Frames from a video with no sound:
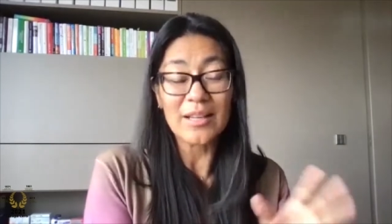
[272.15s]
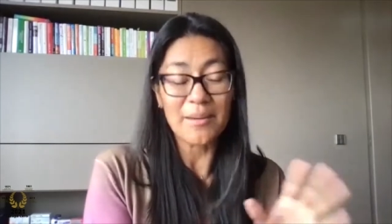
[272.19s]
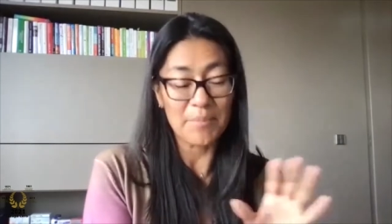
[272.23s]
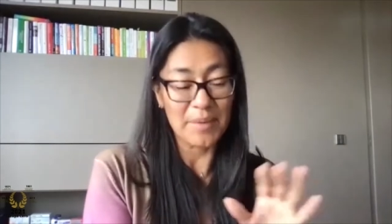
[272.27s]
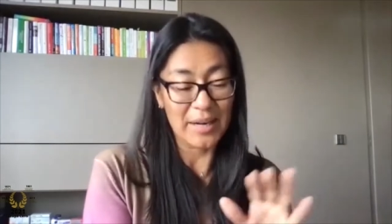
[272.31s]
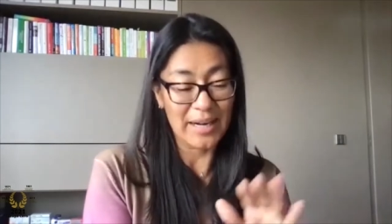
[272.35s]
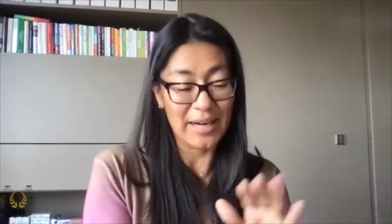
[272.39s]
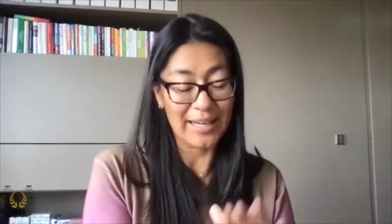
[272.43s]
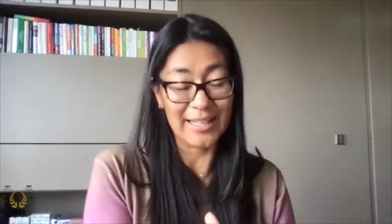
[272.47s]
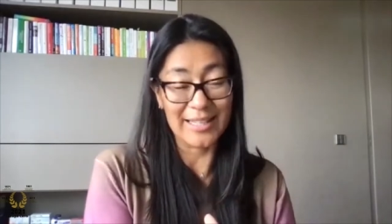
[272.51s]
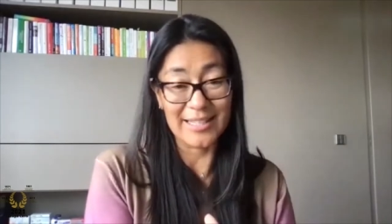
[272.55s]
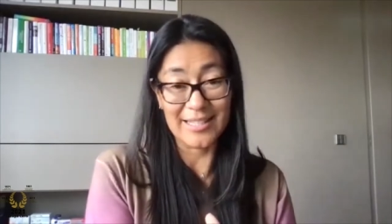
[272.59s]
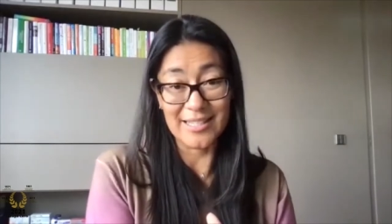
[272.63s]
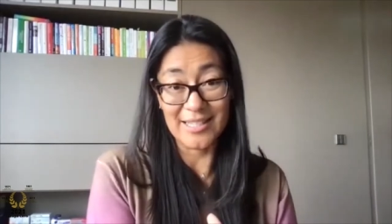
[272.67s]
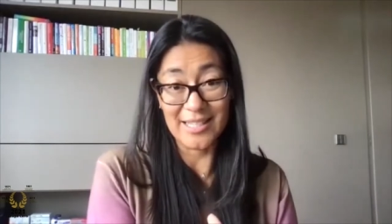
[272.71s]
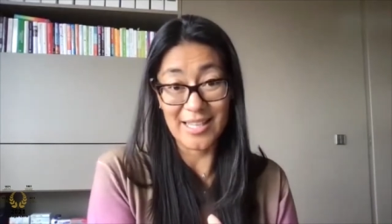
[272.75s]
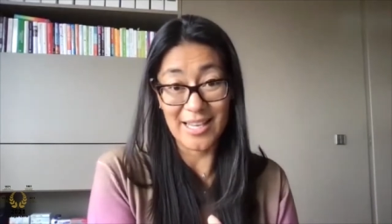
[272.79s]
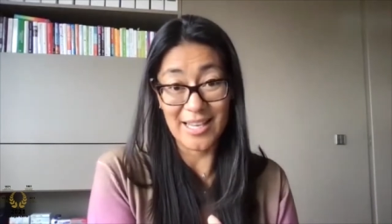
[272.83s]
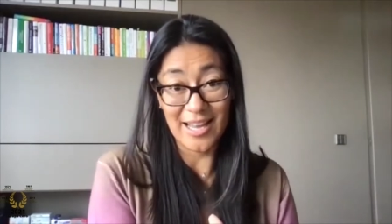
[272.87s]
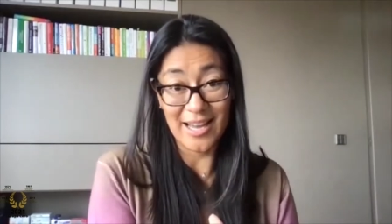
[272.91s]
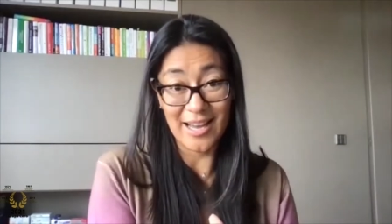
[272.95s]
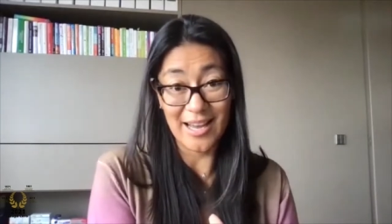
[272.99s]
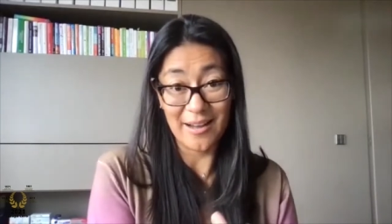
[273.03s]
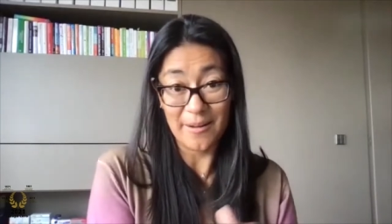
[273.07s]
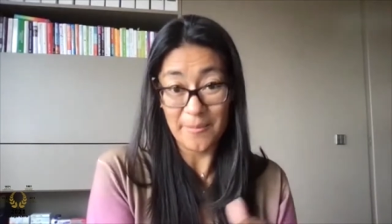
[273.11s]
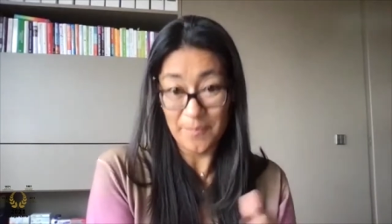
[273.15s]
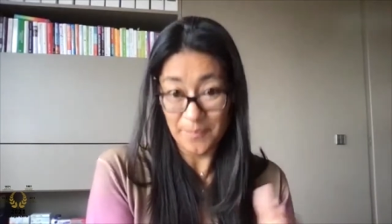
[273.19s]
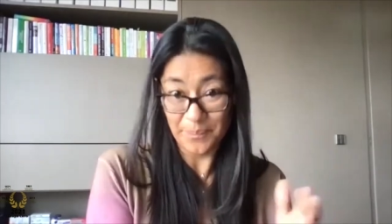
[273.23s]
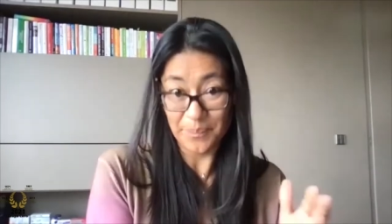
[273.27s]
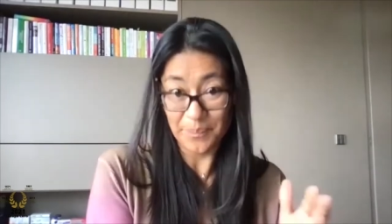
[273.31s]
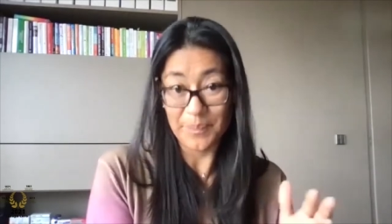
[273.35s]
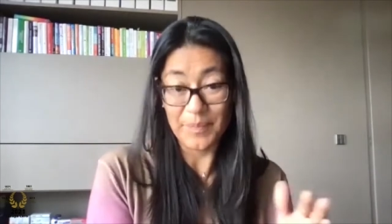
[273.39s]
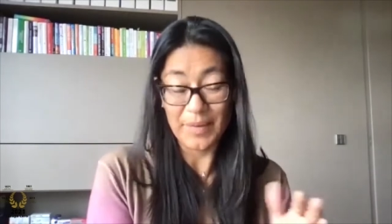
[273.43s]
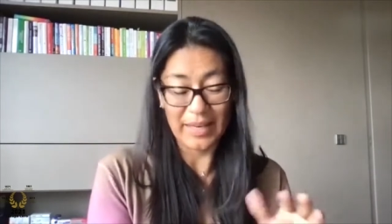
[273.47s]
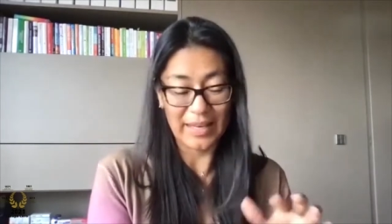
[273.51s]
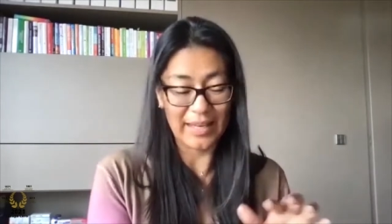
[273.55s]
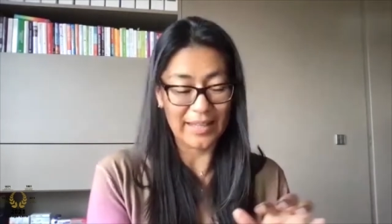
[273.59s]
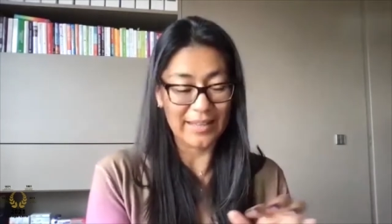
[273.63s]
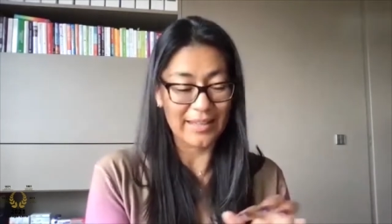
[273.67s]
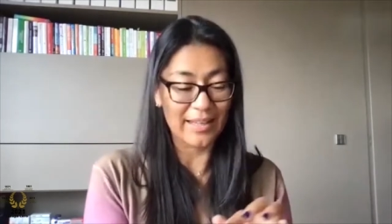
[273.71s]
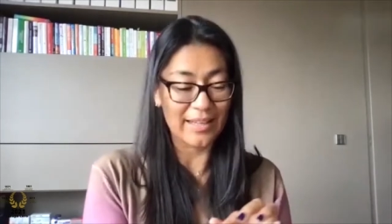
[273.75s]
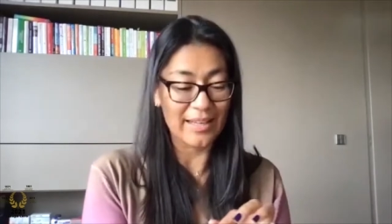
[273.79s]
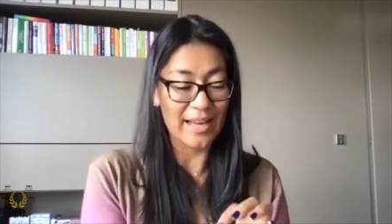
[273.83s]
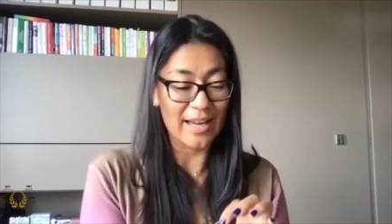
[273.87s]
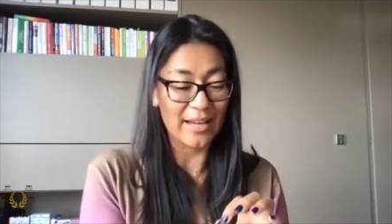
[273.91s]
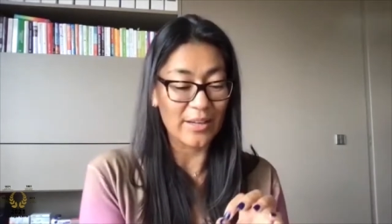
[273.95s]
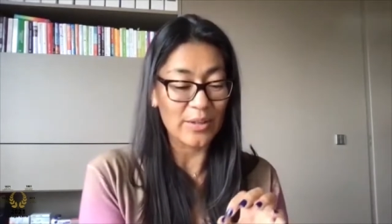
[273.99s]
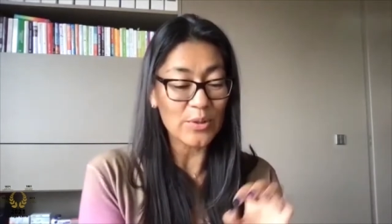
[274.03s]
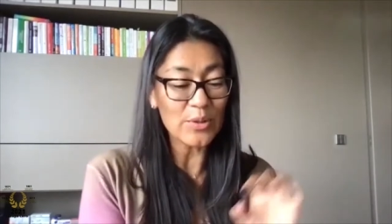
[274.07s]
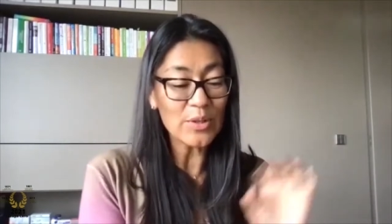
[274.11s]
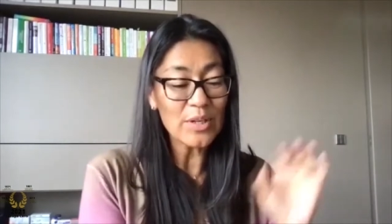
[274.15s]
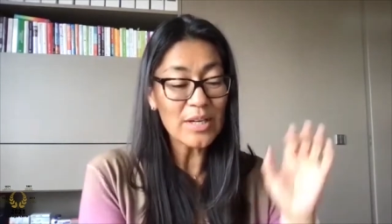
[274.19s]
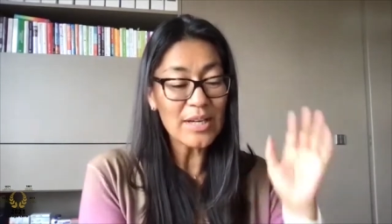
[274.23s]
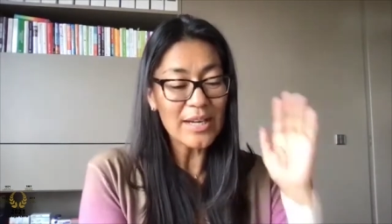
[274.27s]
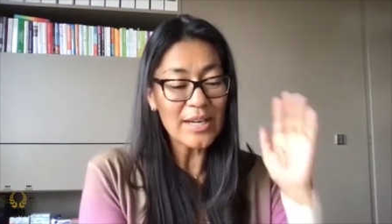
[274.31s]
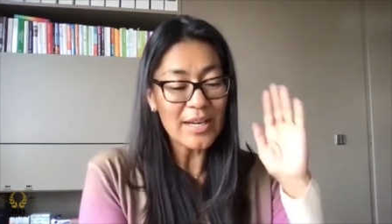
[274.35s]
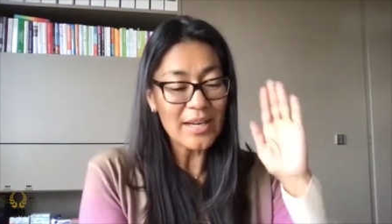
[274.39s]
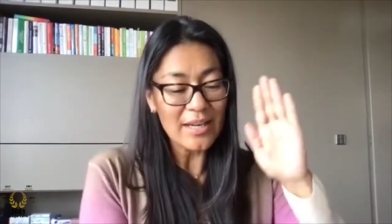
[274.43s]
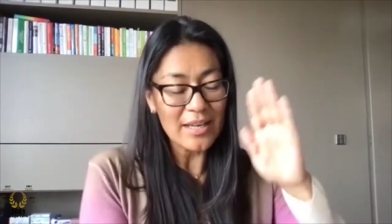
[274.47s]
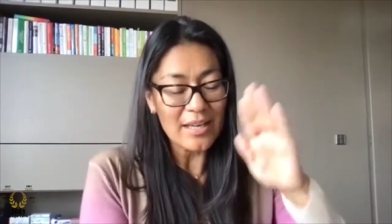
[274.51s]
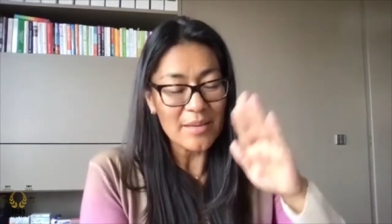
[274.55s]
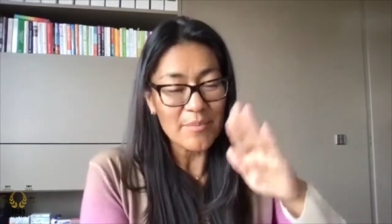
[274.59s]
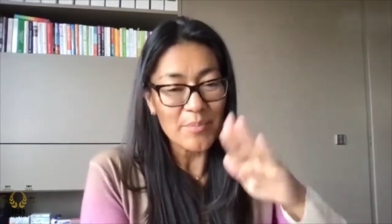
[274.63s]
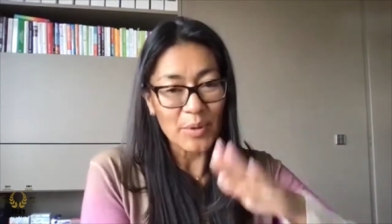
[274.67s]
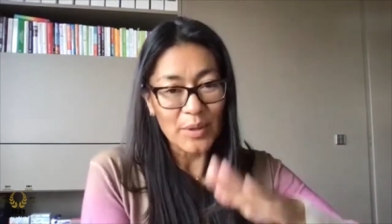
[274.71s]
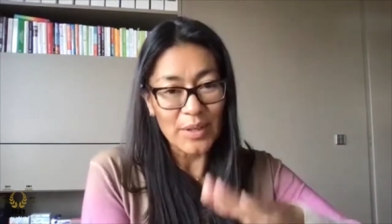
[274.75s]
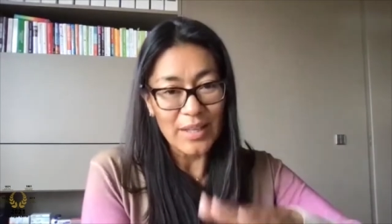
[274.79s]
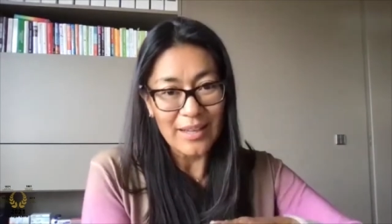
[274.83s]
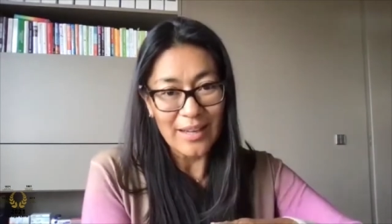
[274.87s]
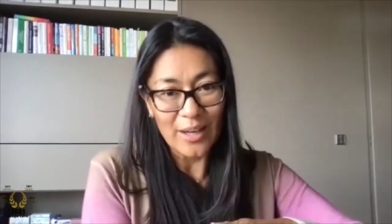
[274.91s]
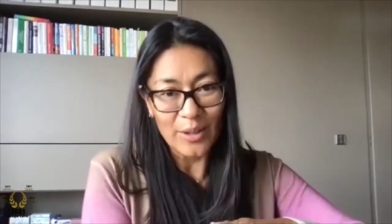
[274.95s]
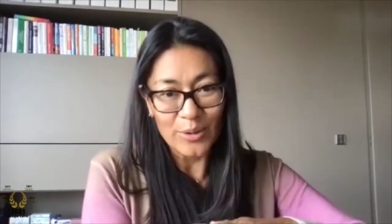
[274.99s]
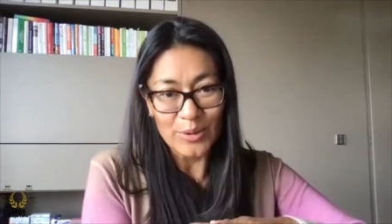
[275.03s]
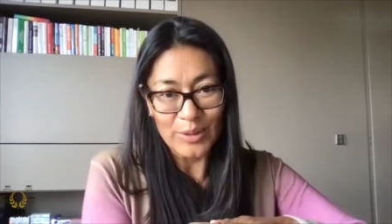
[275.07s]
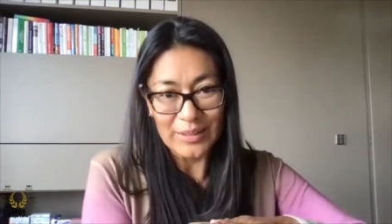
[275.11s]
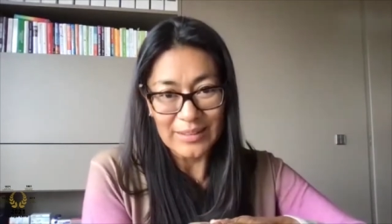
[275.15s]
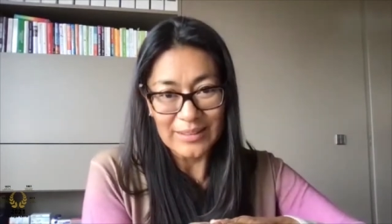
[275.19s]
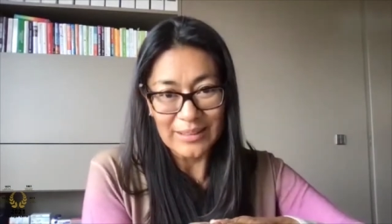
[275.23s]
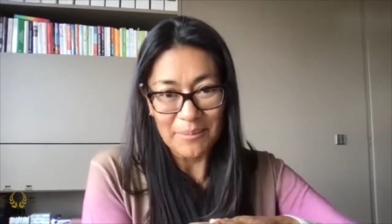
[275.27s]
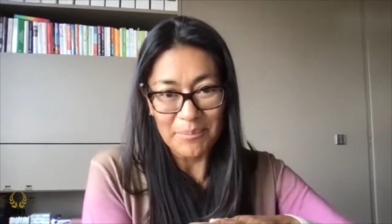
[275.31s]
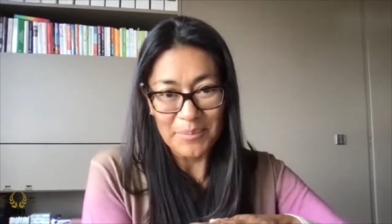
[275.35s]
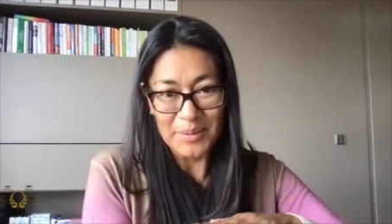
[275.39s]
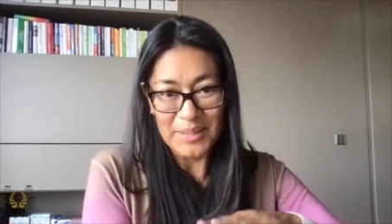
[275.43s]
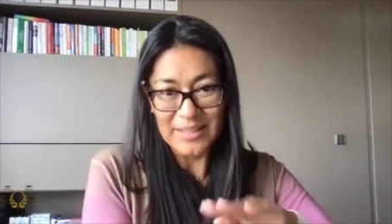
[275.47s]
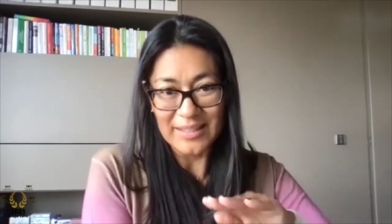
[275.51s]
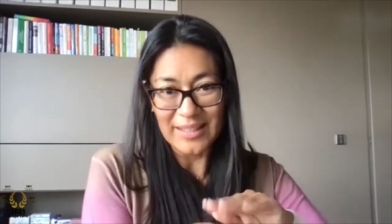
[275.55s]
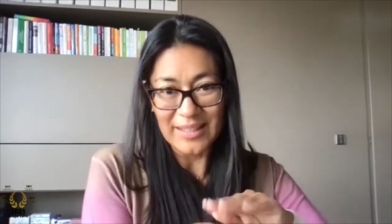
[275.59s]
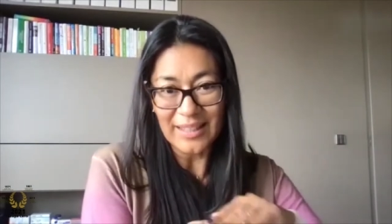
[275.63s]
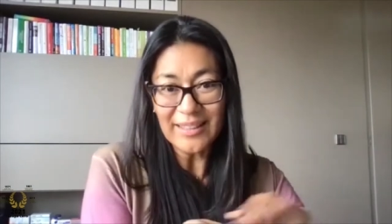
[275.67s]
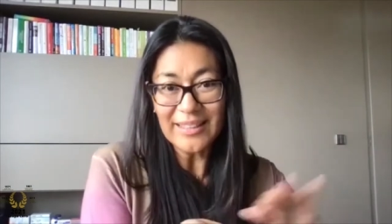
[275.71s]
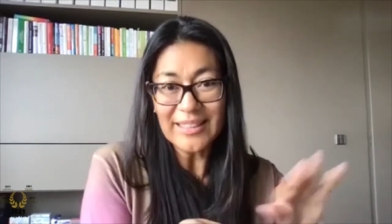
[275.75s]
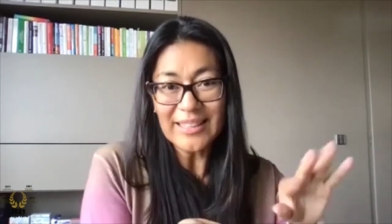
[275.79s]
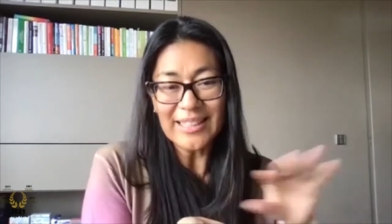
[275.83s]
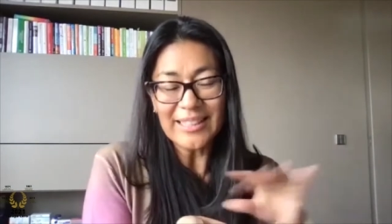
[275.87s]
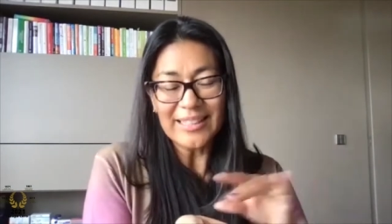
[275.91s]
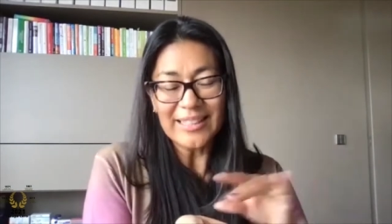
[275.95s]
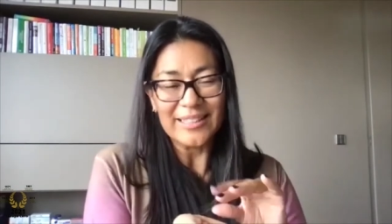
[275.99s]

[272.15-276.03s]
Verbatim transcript: para quien sea vegetariano y poner la otra tapita.